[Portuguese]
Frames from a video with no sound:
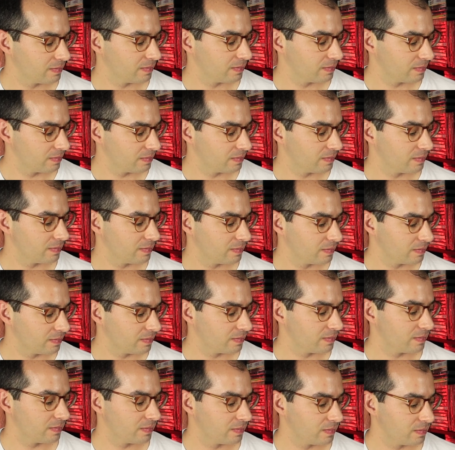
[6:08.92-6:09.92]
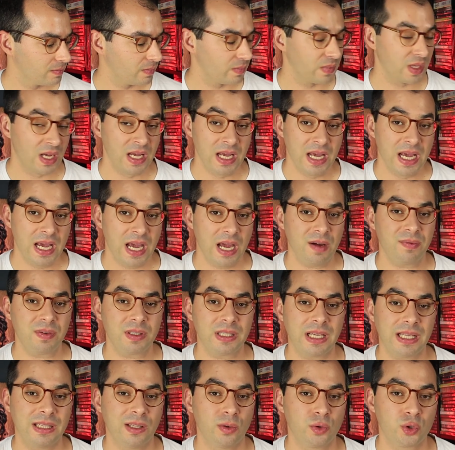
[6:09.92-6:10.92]
ver, é um jogo bastante fácil. É
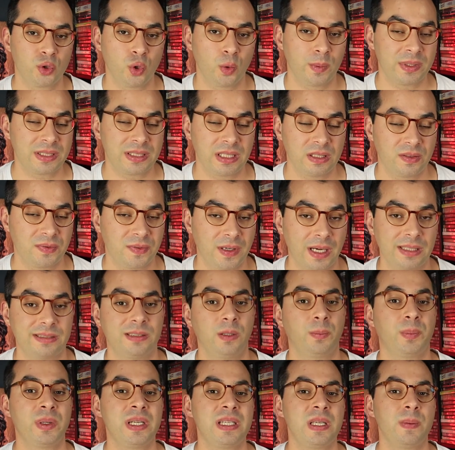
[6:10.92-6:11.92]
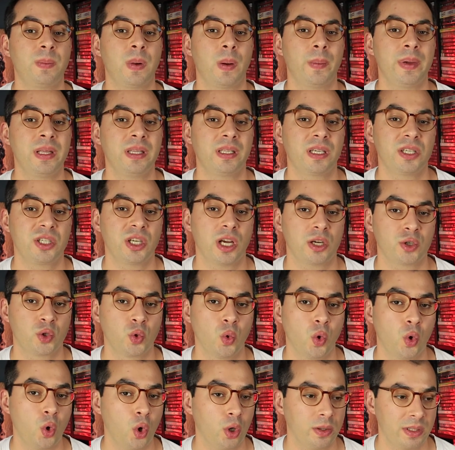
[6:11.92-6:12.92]
verdade, é um jogo bastante fácil, principalmente quem já
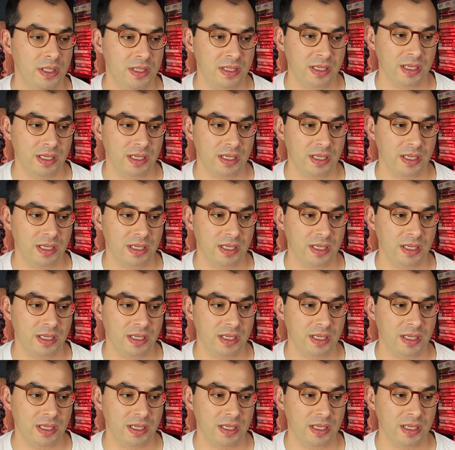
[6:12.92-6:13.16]
jogou o Código